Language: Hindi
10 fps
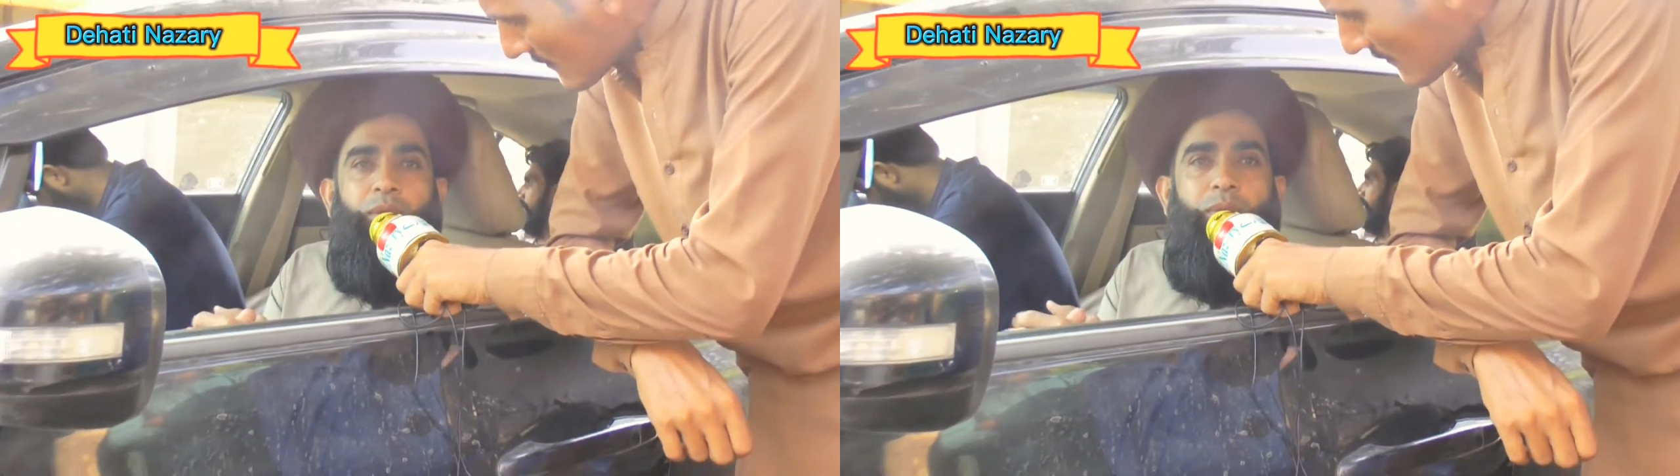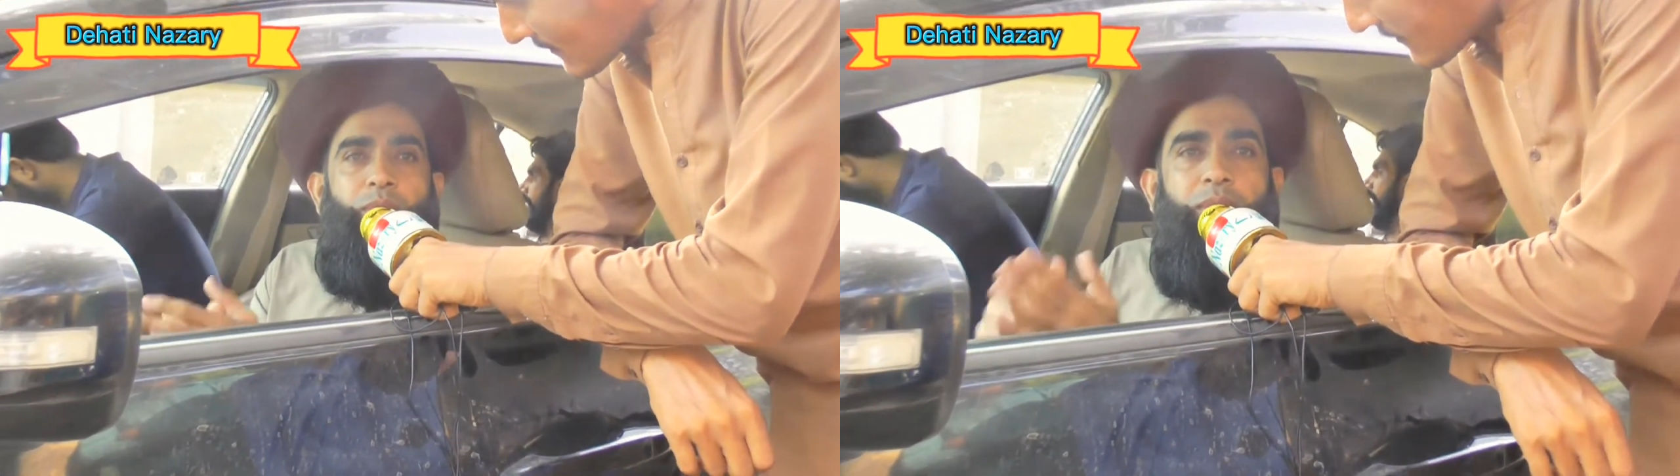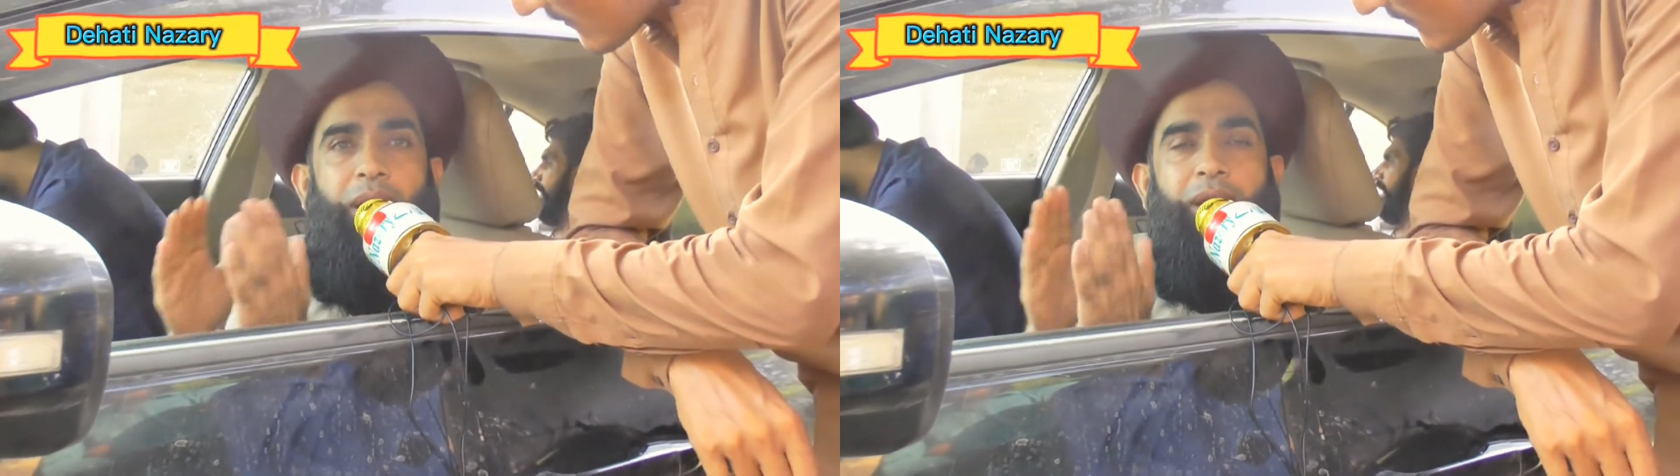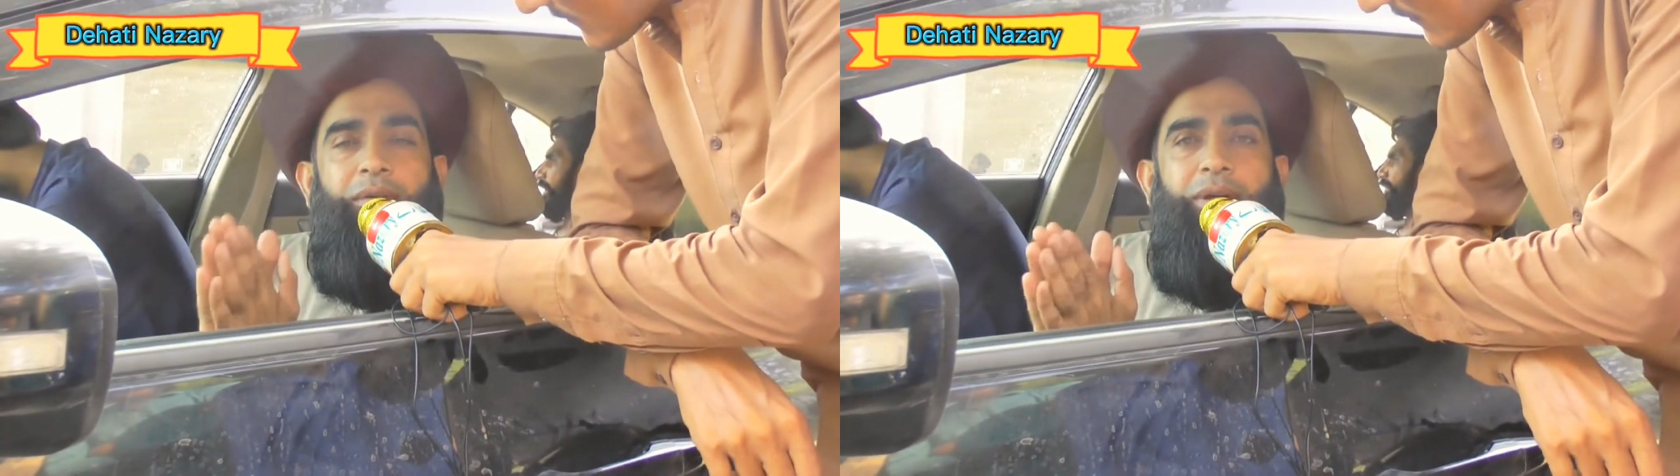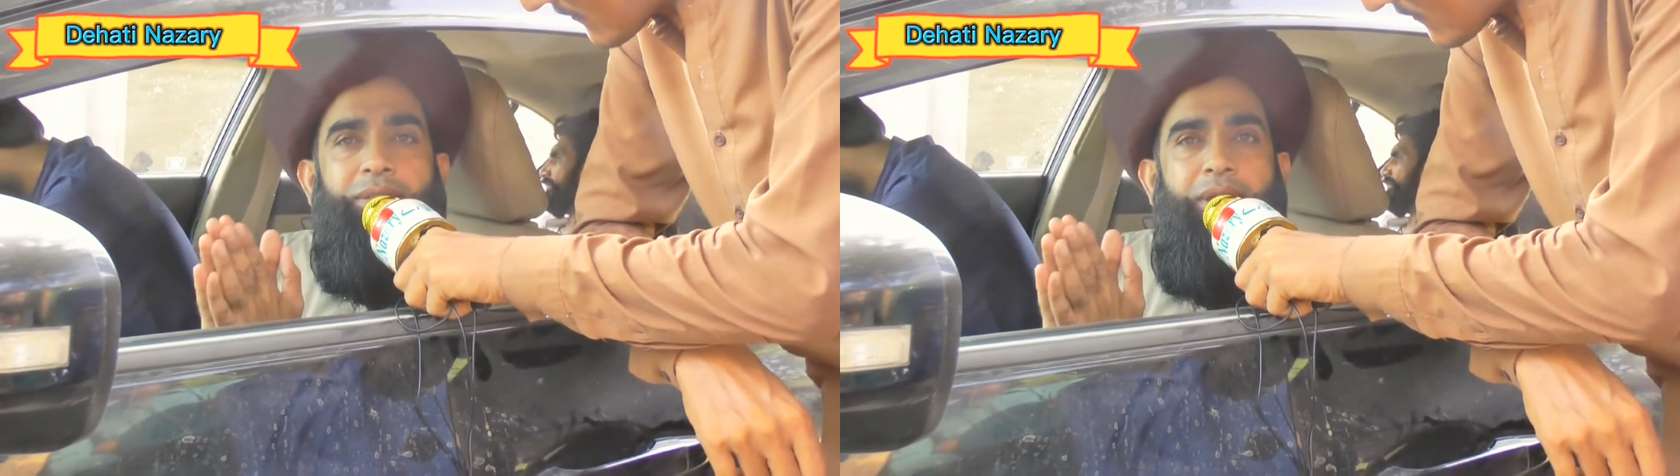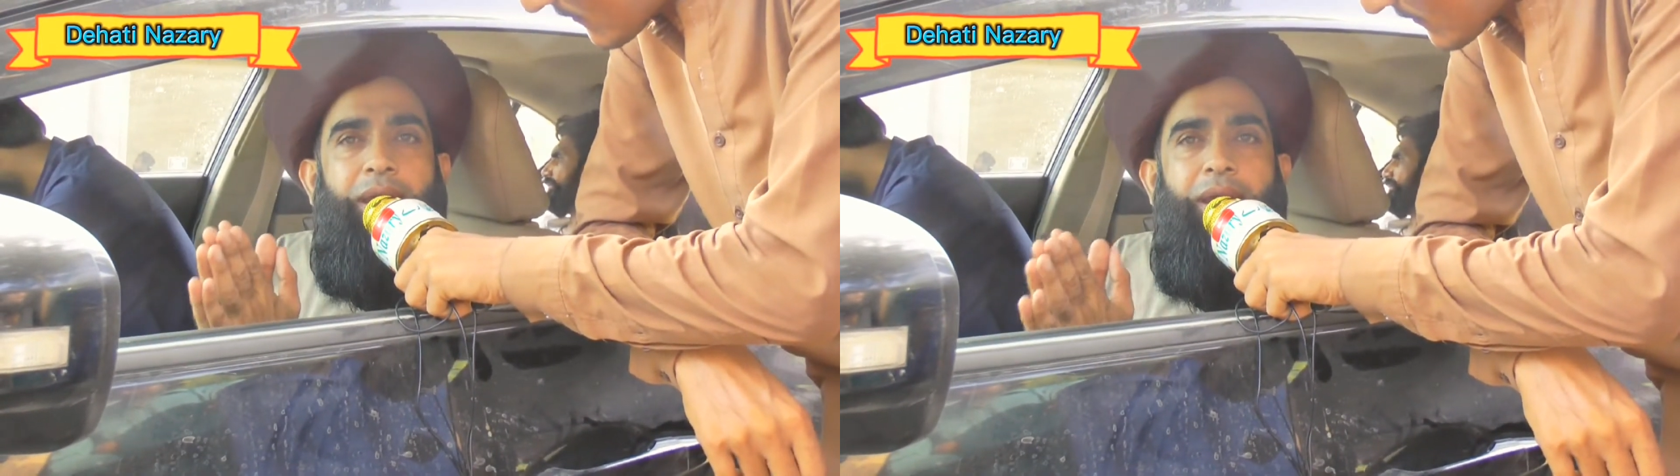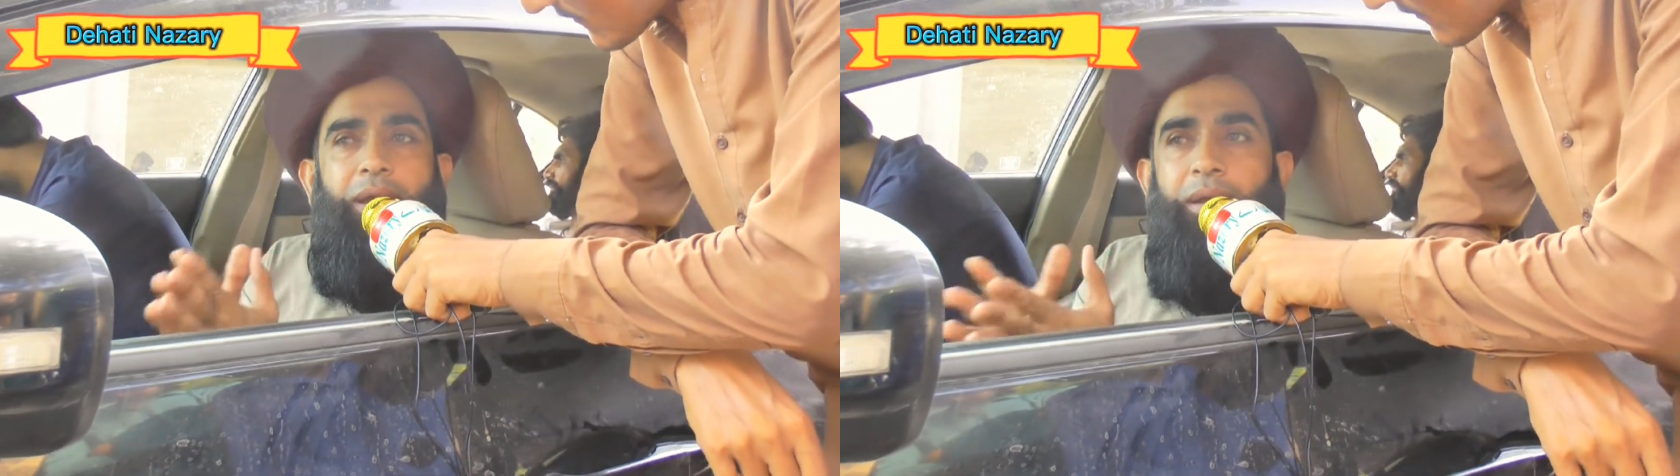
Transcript: तो खुदा का वास्ता है